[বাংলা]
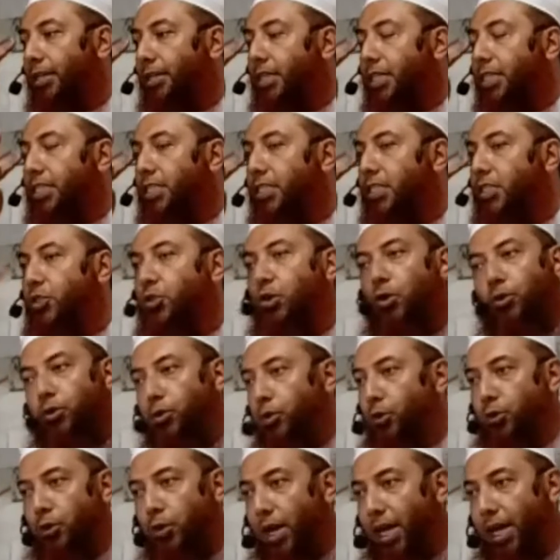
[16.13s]
দৃষ্টি
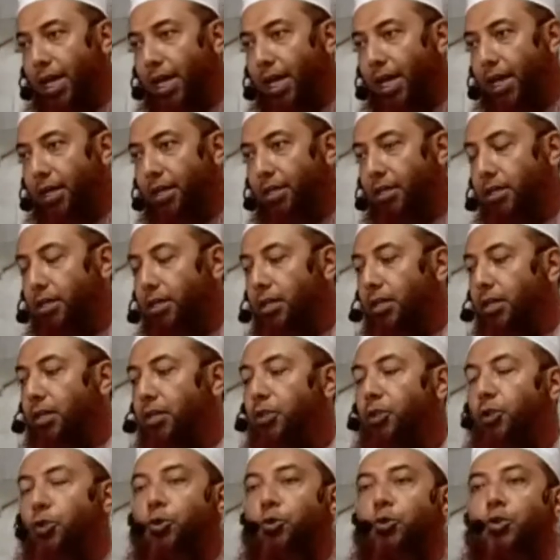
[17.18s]
সংযত রাখা
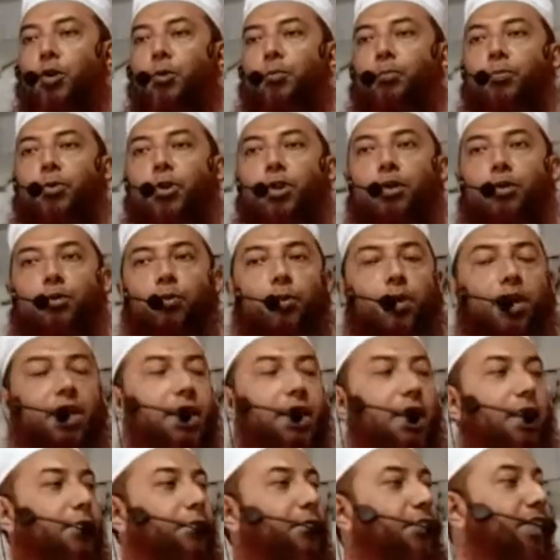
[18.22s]
দুই নম্বর
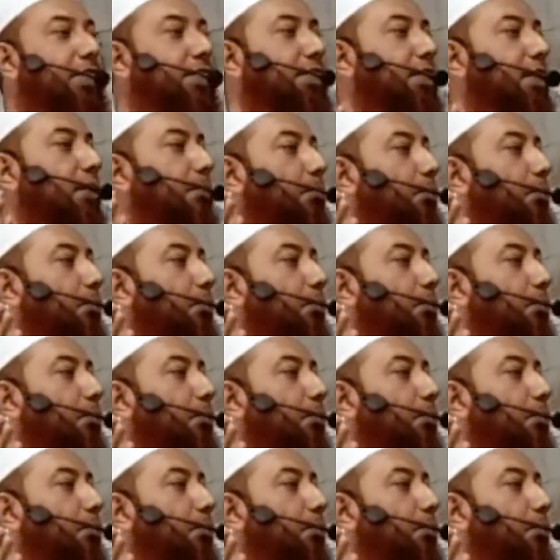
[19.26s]
ওয়াইয়াকফাজনা